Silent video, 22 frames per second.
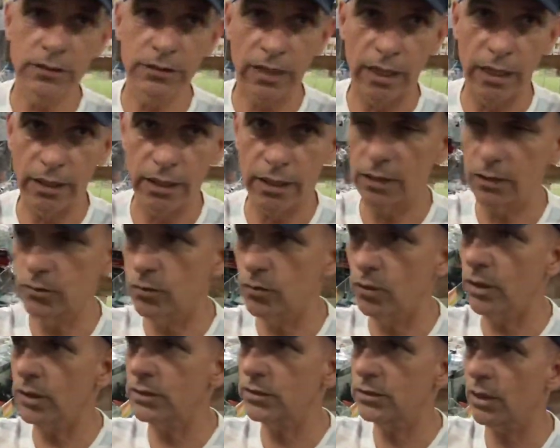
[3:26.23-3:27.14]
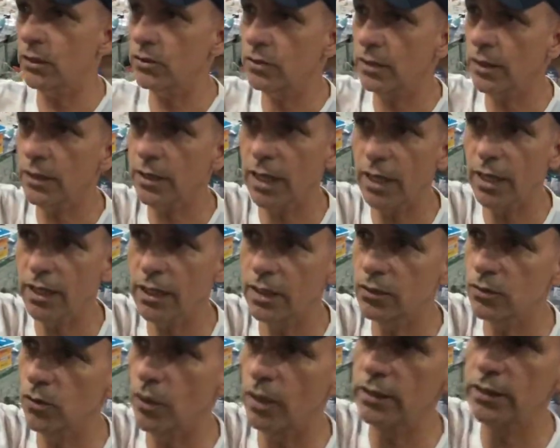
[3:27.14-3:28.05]
em carregadores, tem
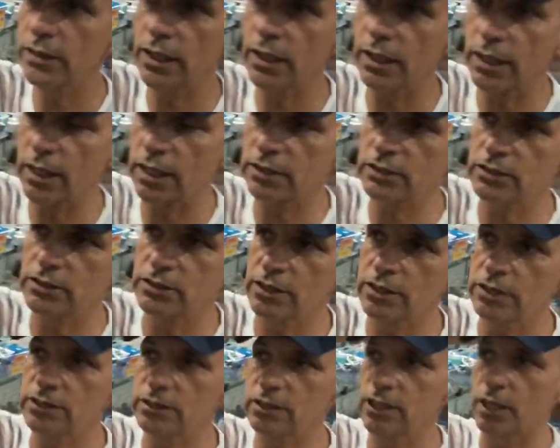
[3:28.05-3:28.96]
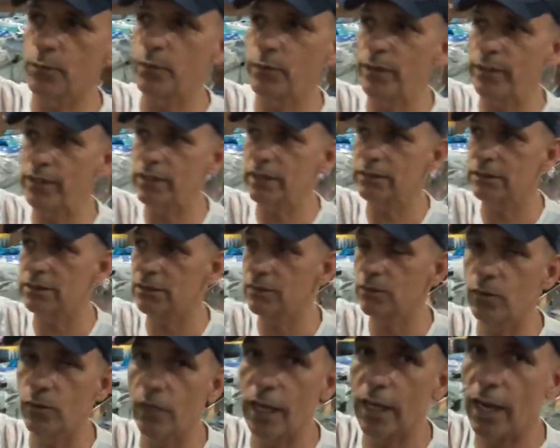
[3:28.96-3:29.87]
carregador ali na caixinha de apenas
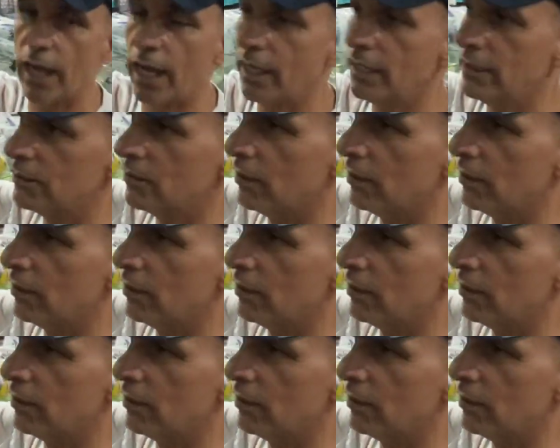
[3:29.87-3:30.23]
5 reais.